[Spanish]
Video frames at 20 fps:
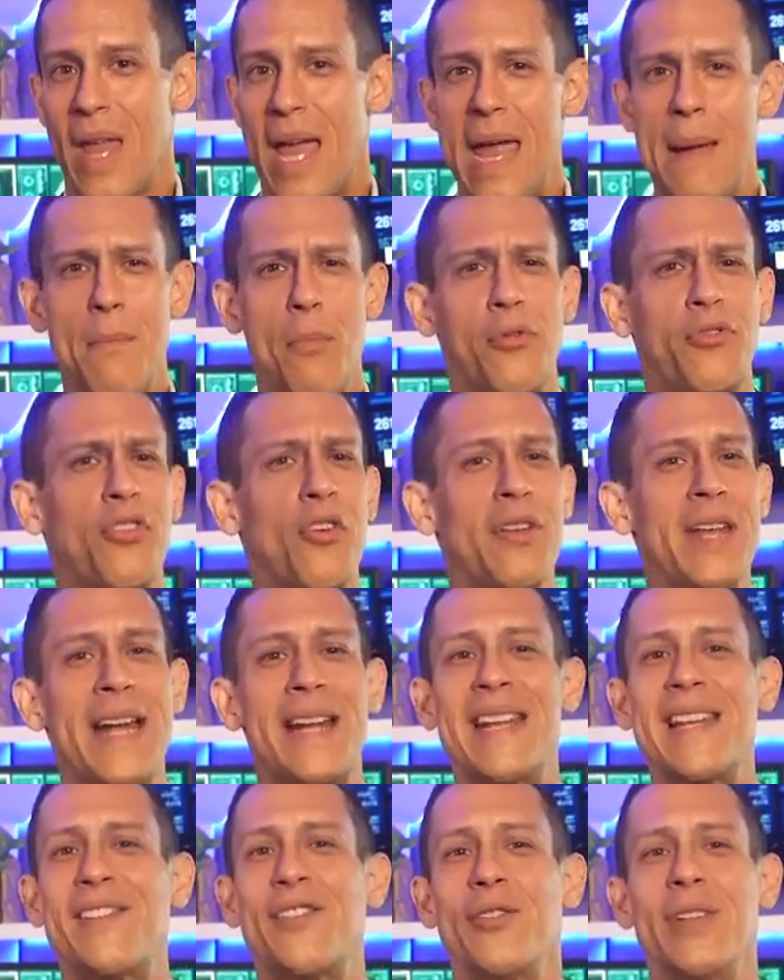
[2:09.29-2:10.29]

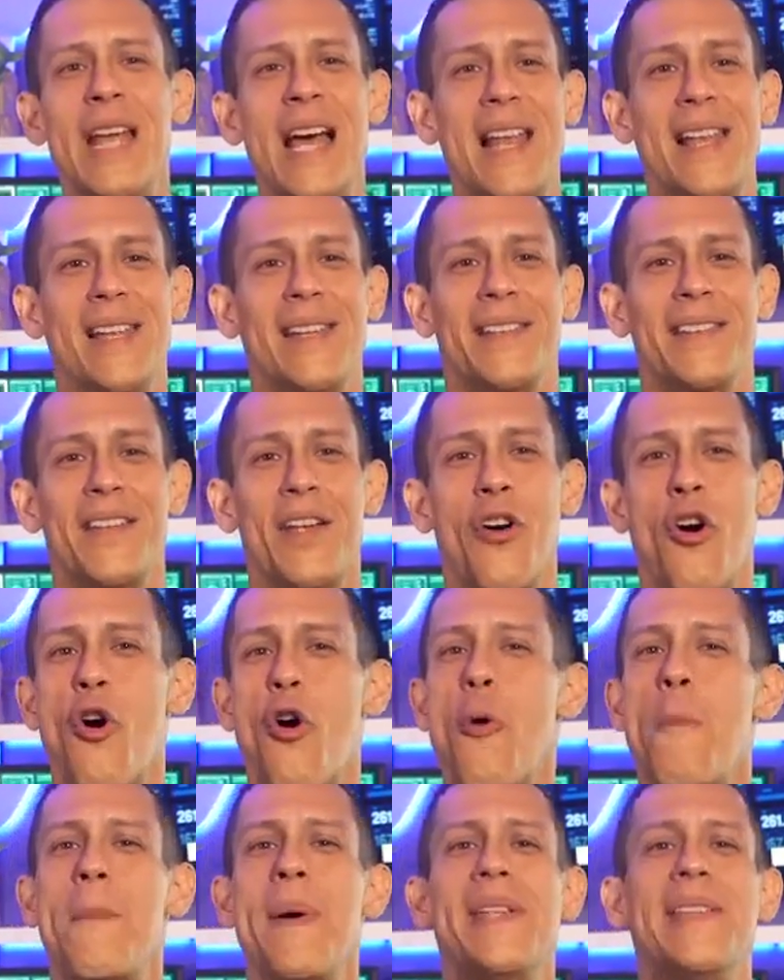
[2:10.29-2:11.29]
Emociones racionales
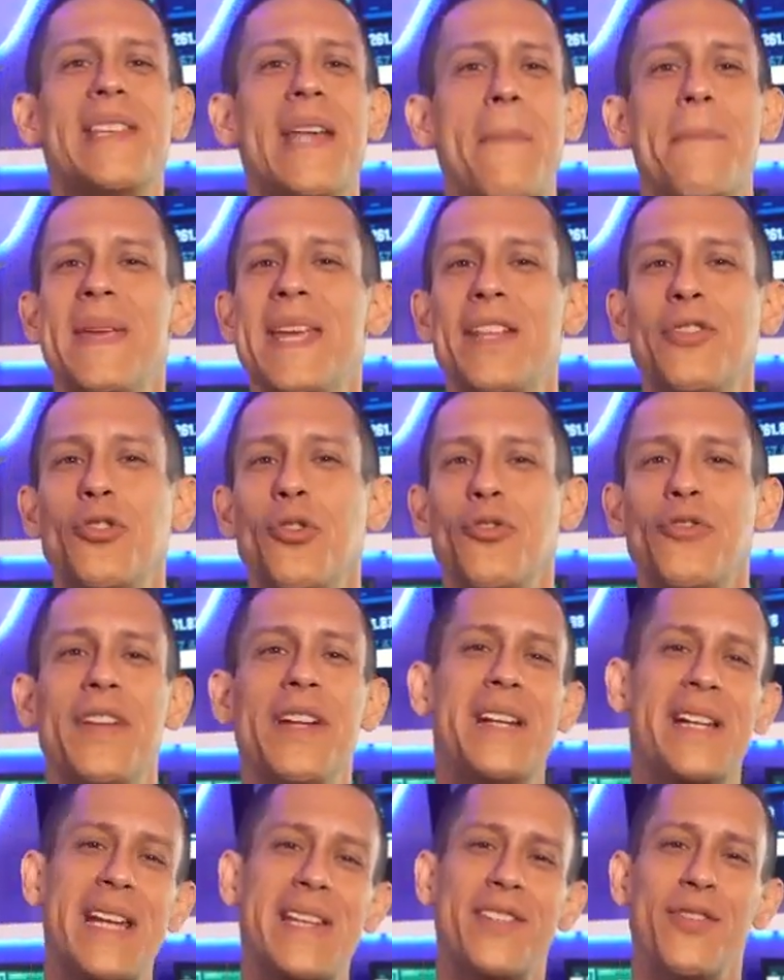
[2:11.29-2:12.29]
o pensamientos
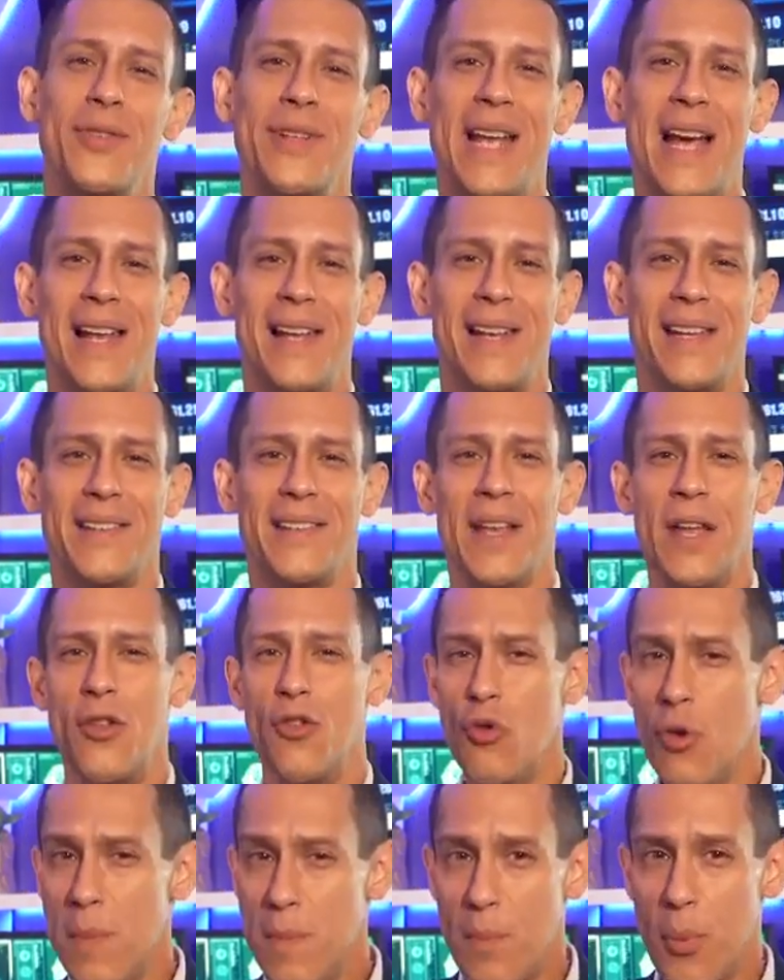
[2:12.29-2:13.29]
irracionales,
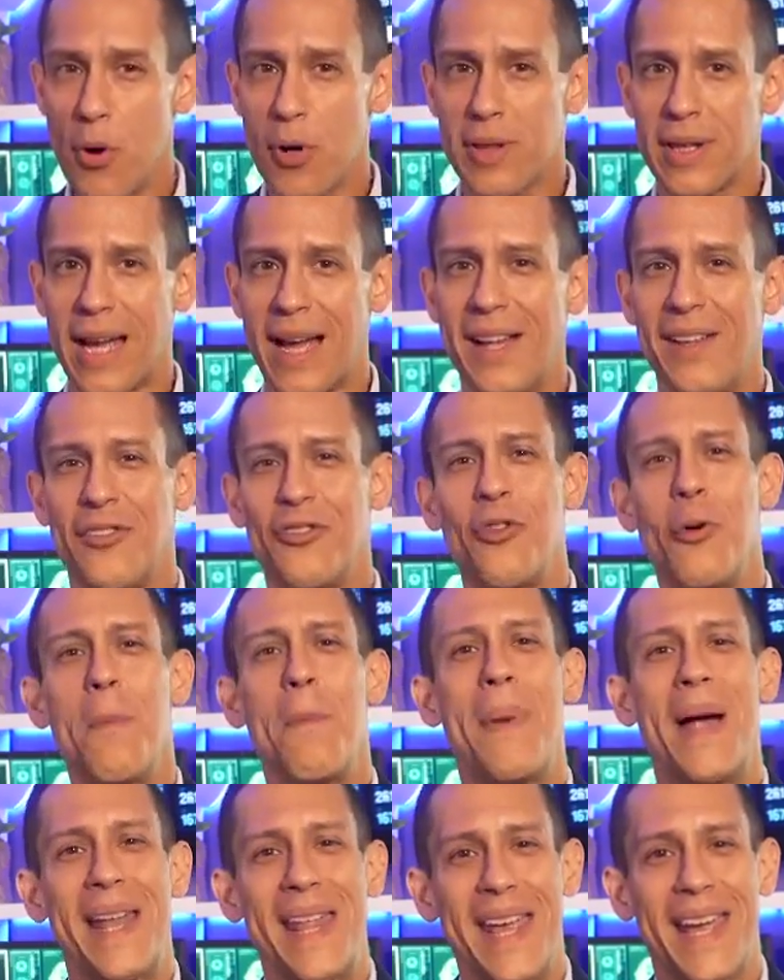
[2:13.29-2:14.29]
no importa,
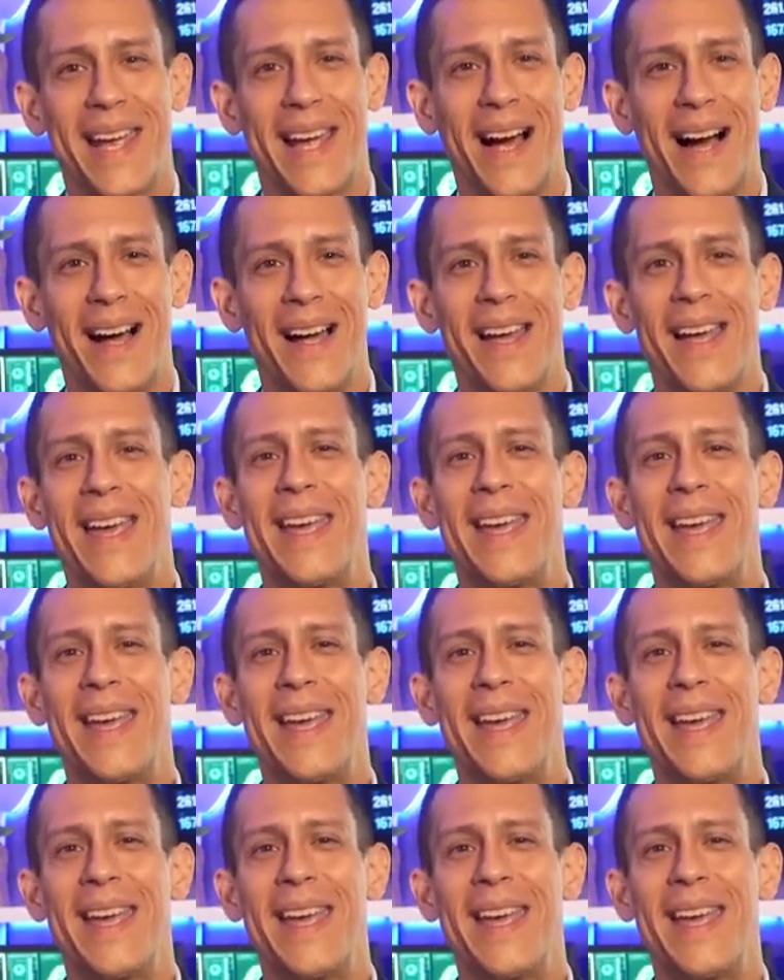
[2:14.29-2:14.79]
son pareja,